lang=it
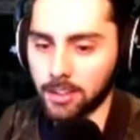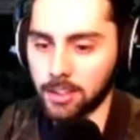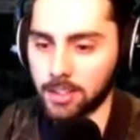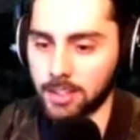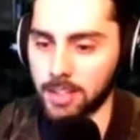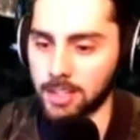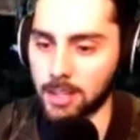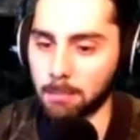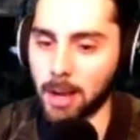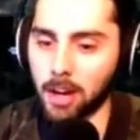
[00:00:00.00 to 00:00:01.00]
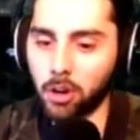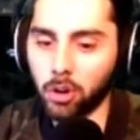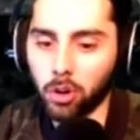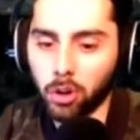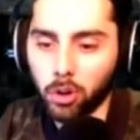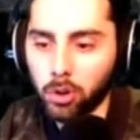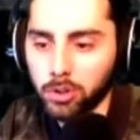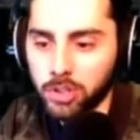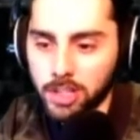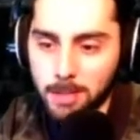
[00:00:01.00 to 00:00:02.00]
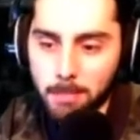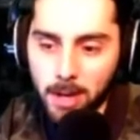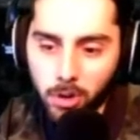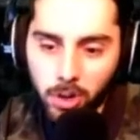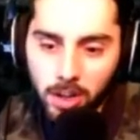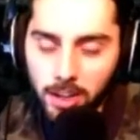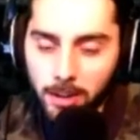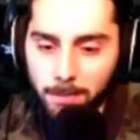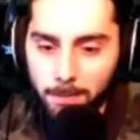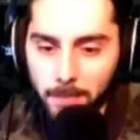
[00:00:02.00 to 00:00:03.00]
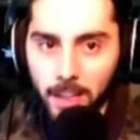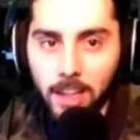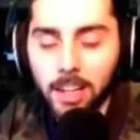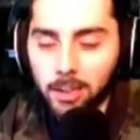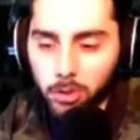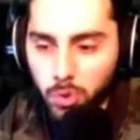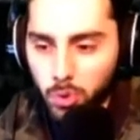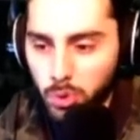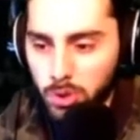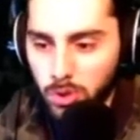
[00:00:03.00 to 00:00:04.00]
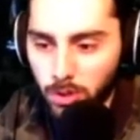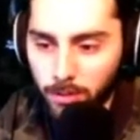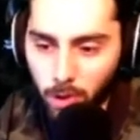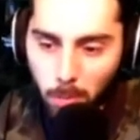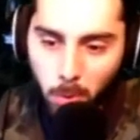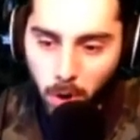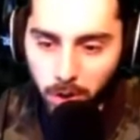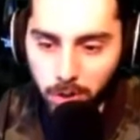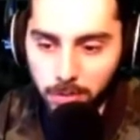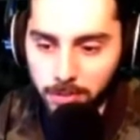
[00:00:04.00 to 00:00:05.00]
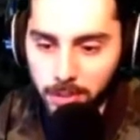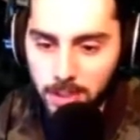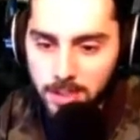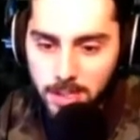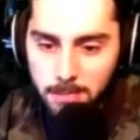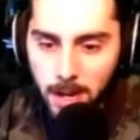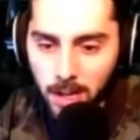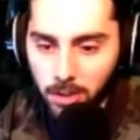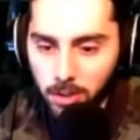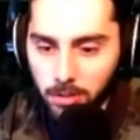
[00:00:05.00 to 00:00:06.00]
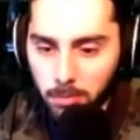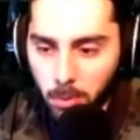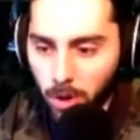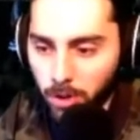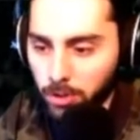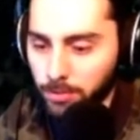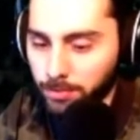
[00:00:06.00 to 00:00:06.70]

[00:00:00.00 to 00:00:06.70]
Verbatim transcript: Se, se becco, lo, cioè, se becco il, il lato giusto, non muoio. Se sbaglio, muoio.